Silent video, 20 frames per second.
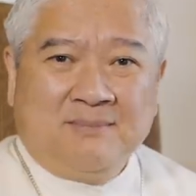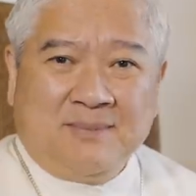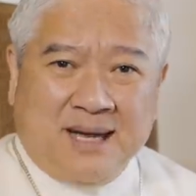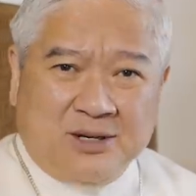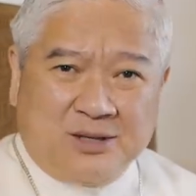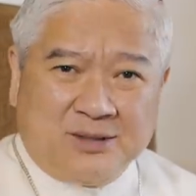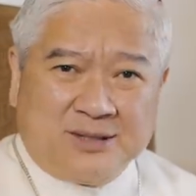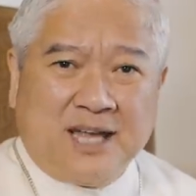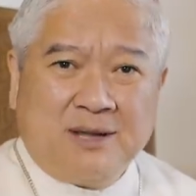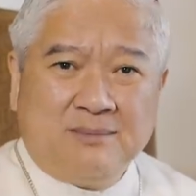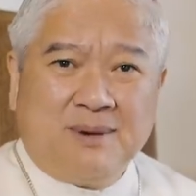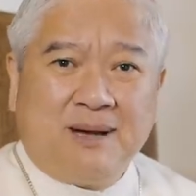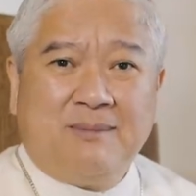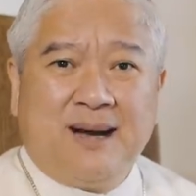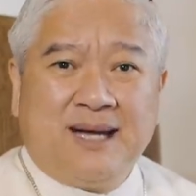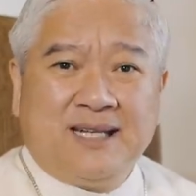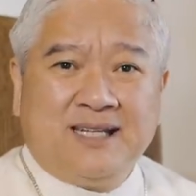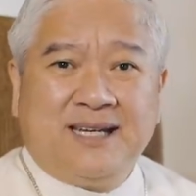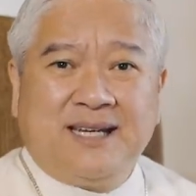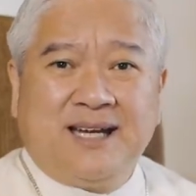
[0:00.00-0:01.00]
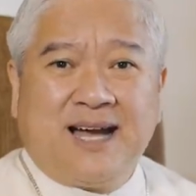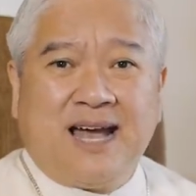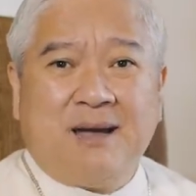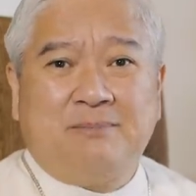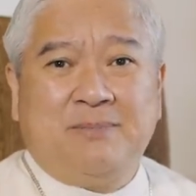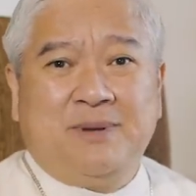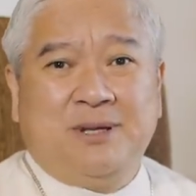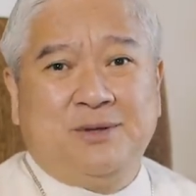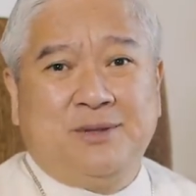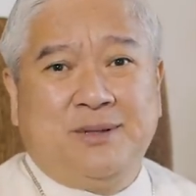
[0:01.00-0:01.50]
Paano tayo babati ng
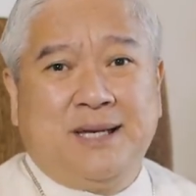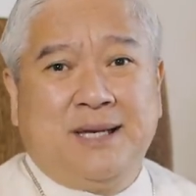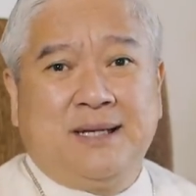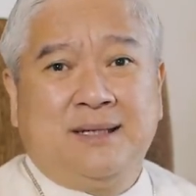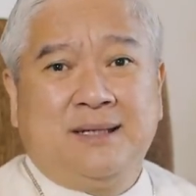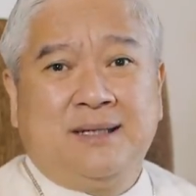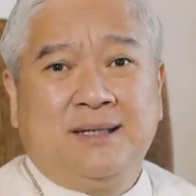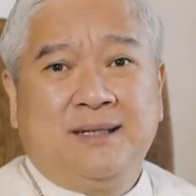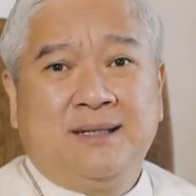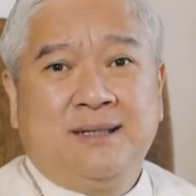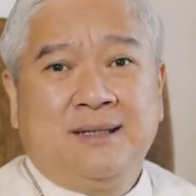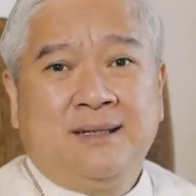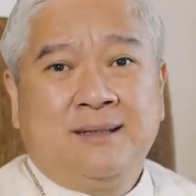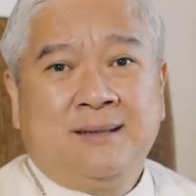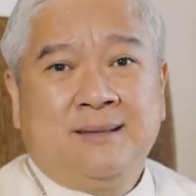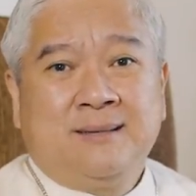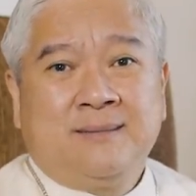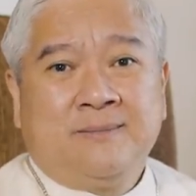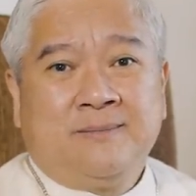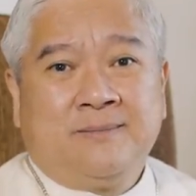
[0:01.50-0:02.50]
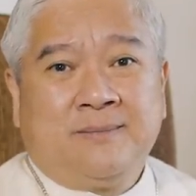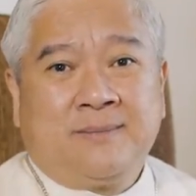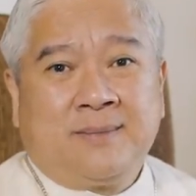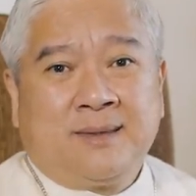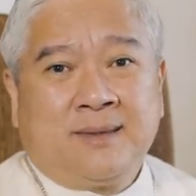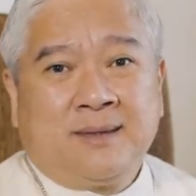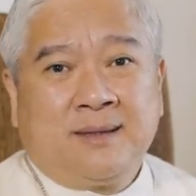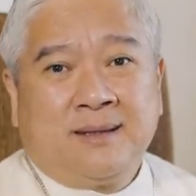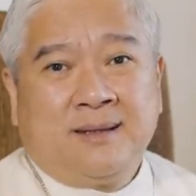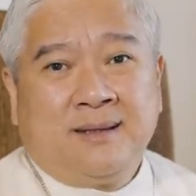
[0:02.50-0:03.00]
Happy New Year?
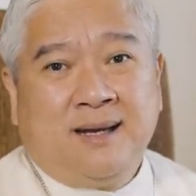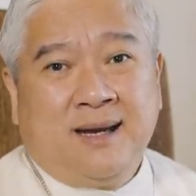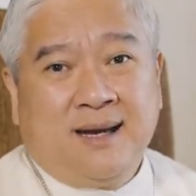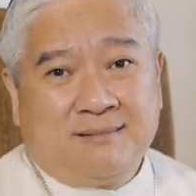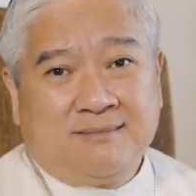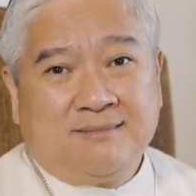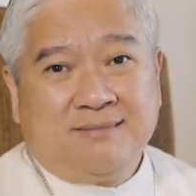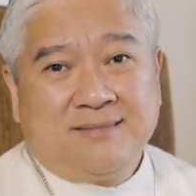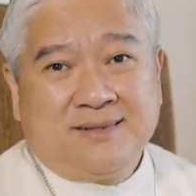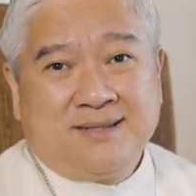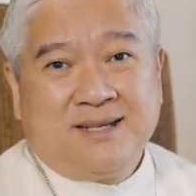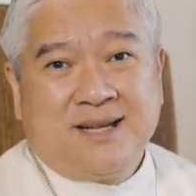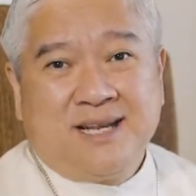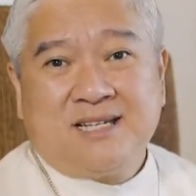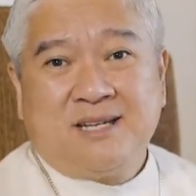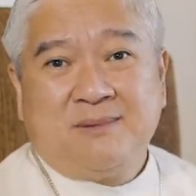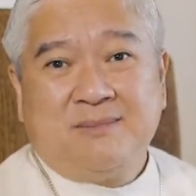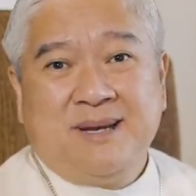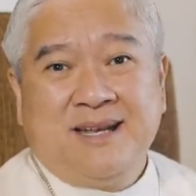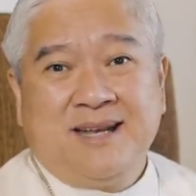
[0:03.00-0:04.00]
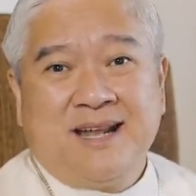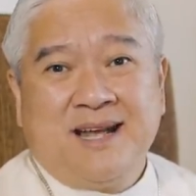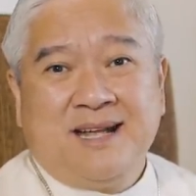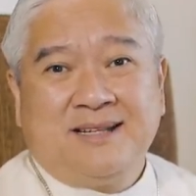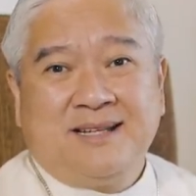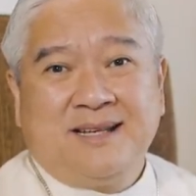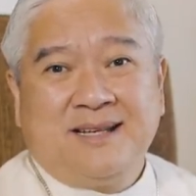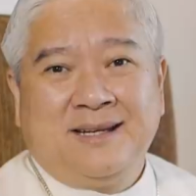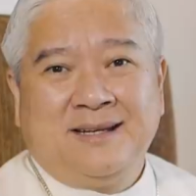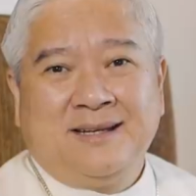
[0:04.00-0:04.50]
At nasabihin
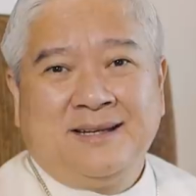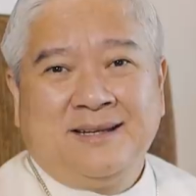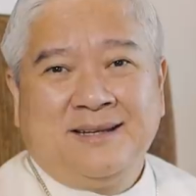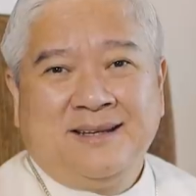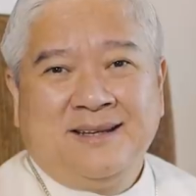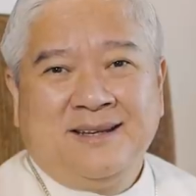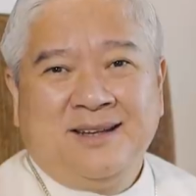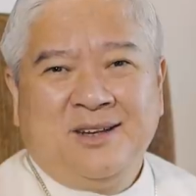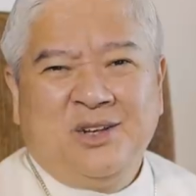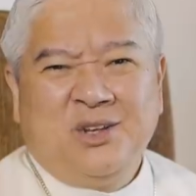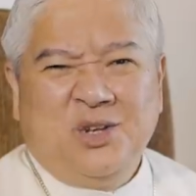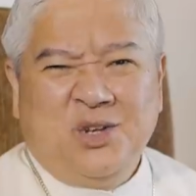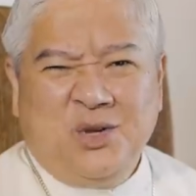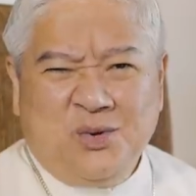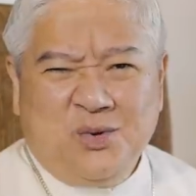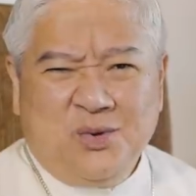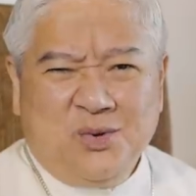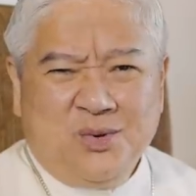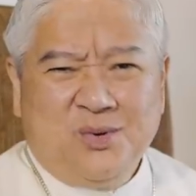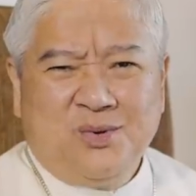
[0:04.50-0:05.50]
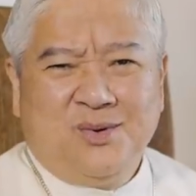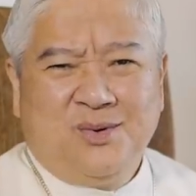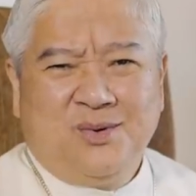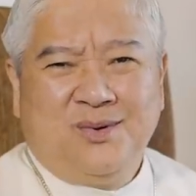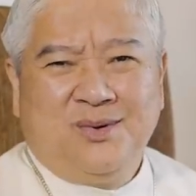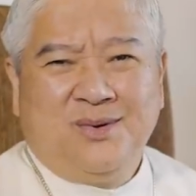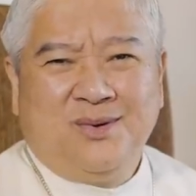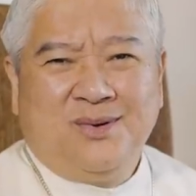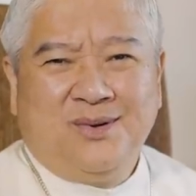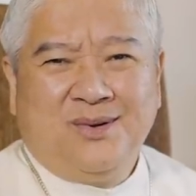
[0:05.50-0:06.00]
natin, New?
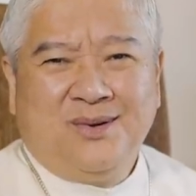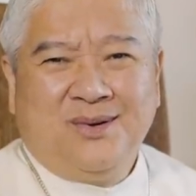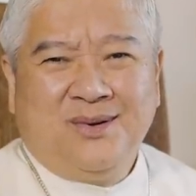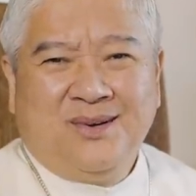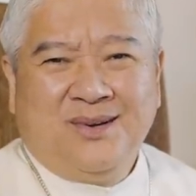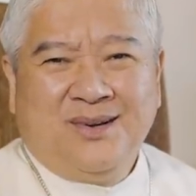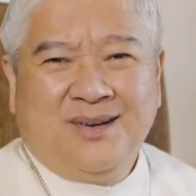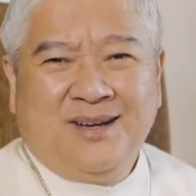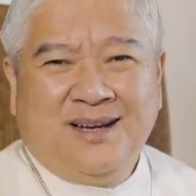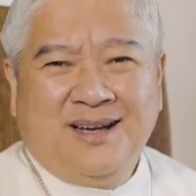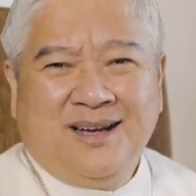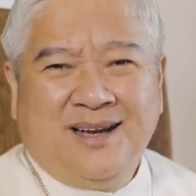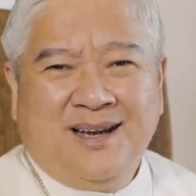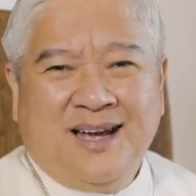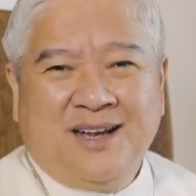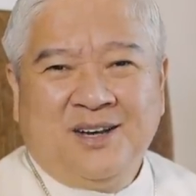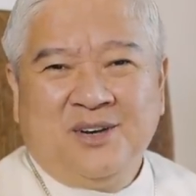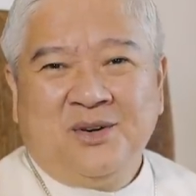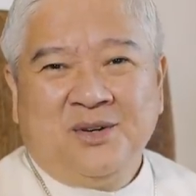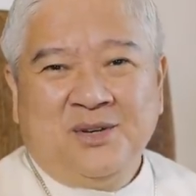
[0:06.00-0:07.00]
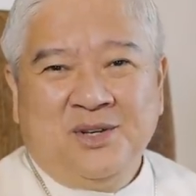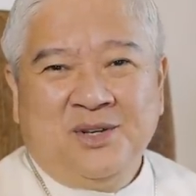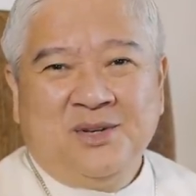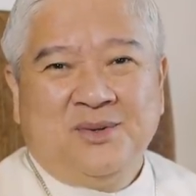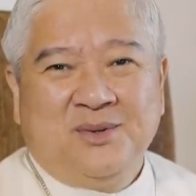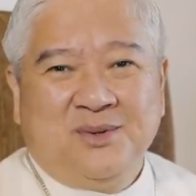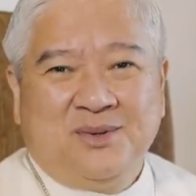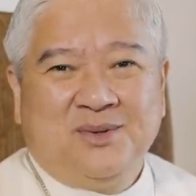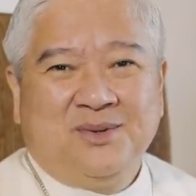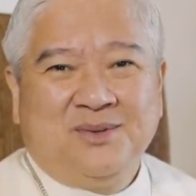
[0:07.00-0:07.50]
Anong
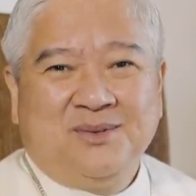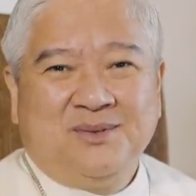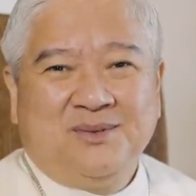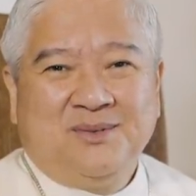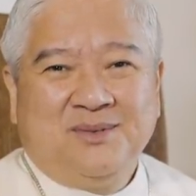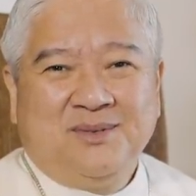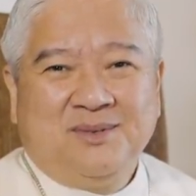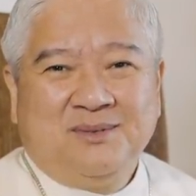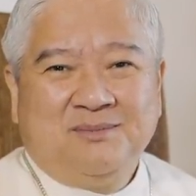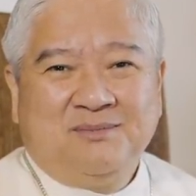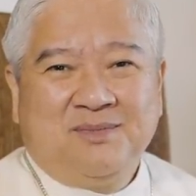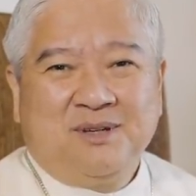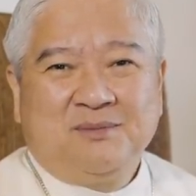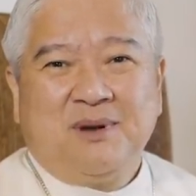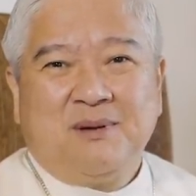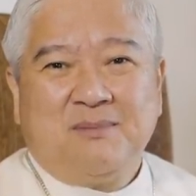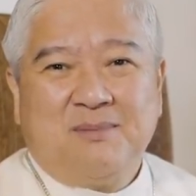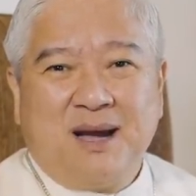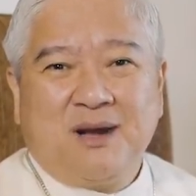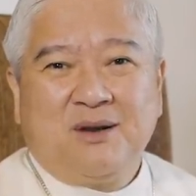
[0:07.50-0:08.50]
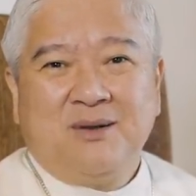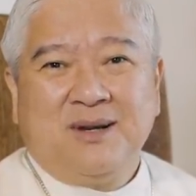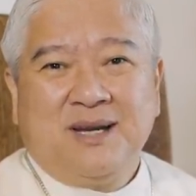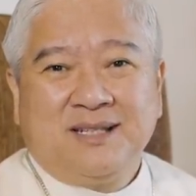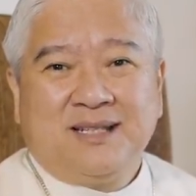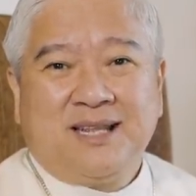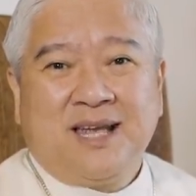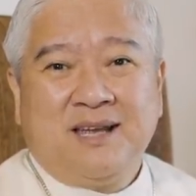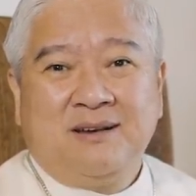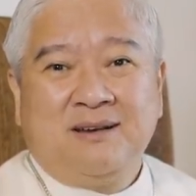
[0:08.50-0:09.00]
new? Magbabago
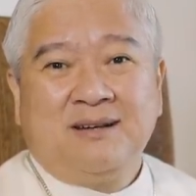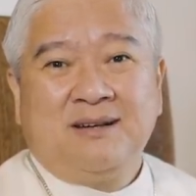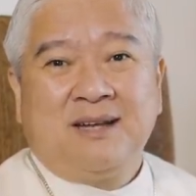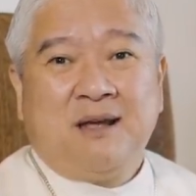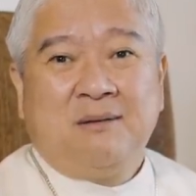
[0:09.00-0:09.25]
lang tayo ng